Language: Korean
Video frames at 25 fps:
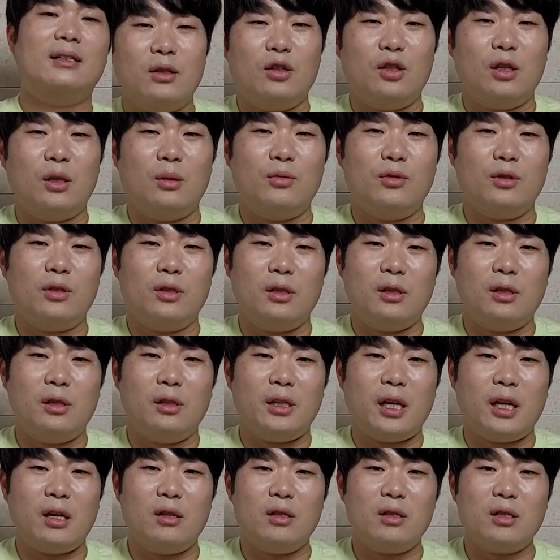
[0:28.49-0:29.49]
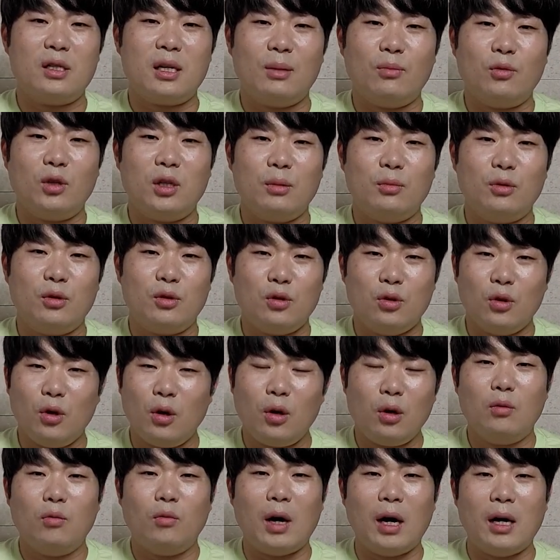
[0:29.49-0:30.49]
여러분들 내년
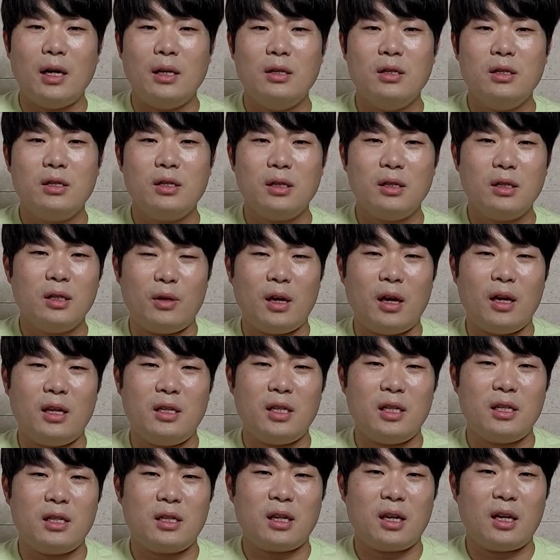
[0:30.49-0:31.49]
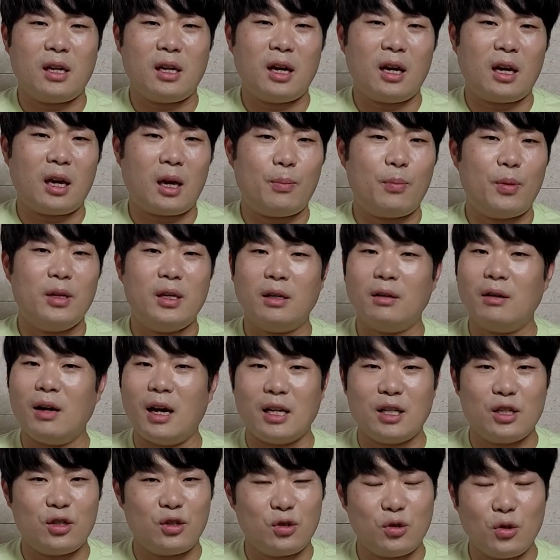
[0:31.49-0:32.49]
3월이면요 완전히 HSK가 개편된 거
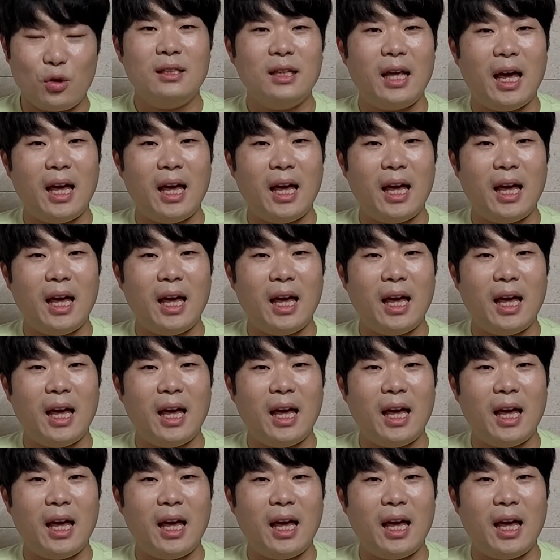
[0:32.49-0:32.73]
아시죠?